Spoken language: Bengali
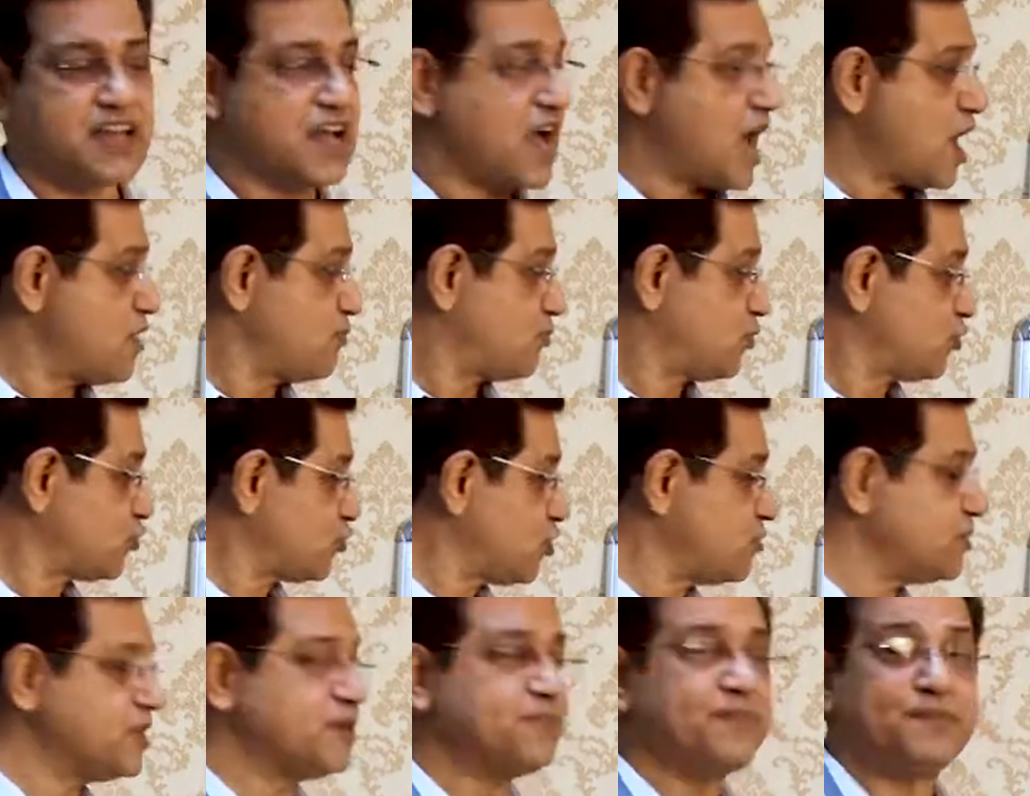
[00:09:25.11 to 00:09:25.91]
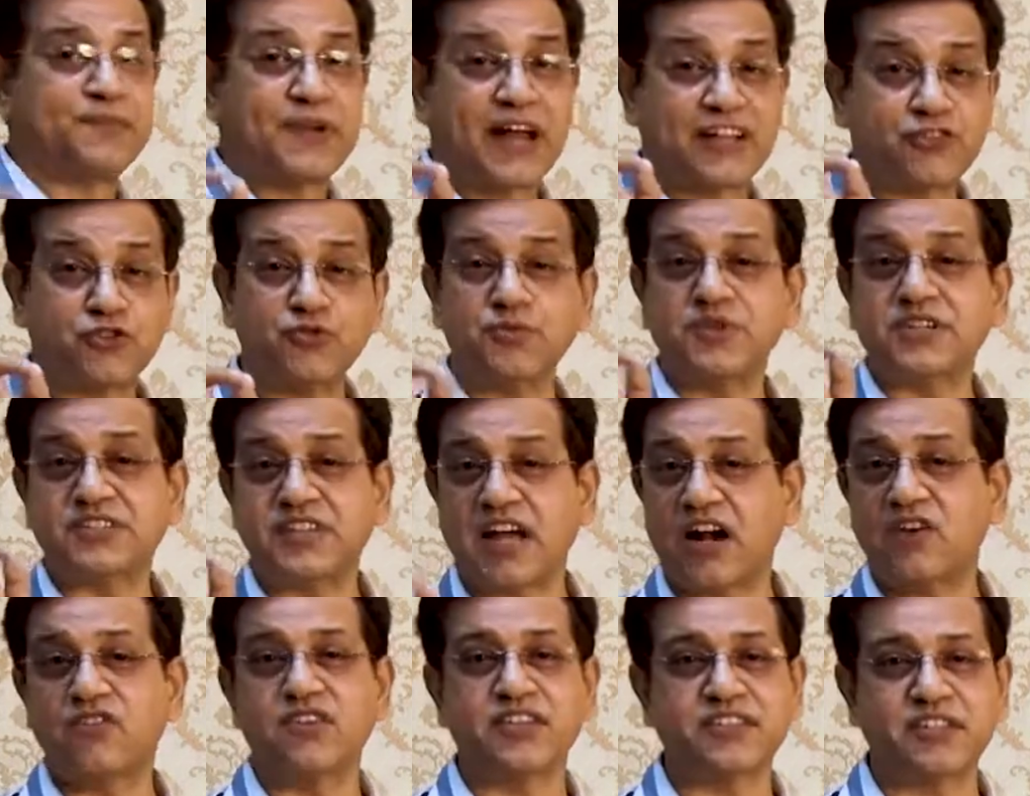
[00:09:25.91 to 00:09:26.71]
আমি প্রথমে প্রাথমিক
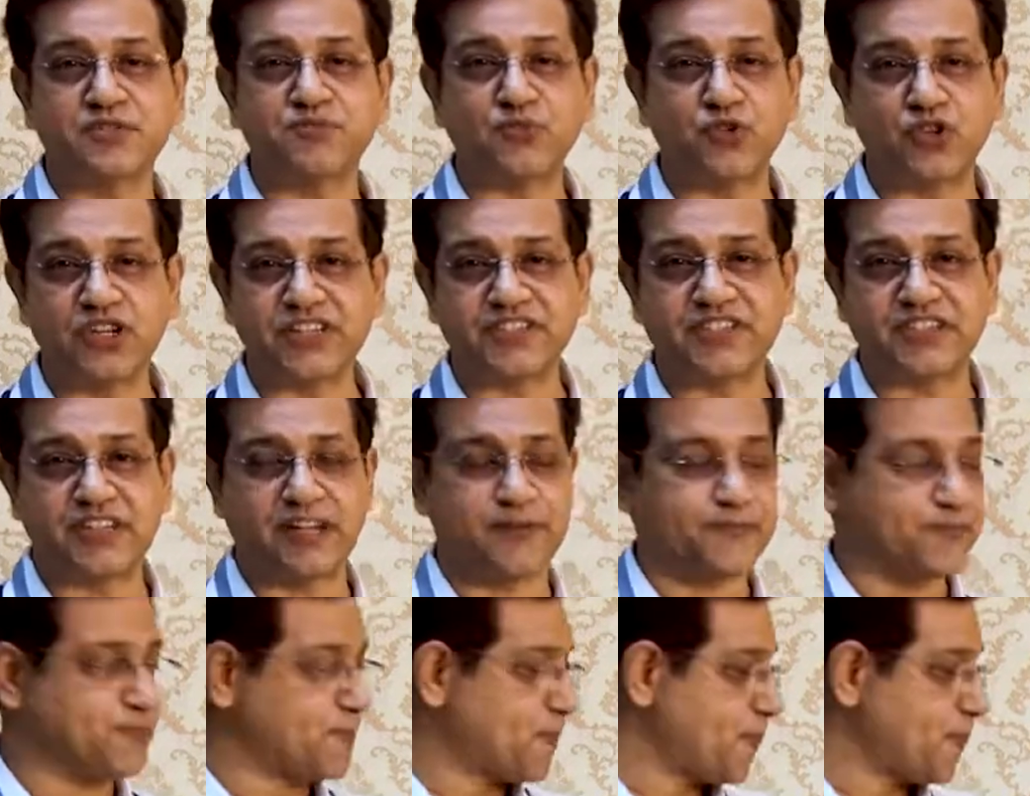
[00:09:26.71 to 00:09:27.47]
ধারণাতে বলেছিলাম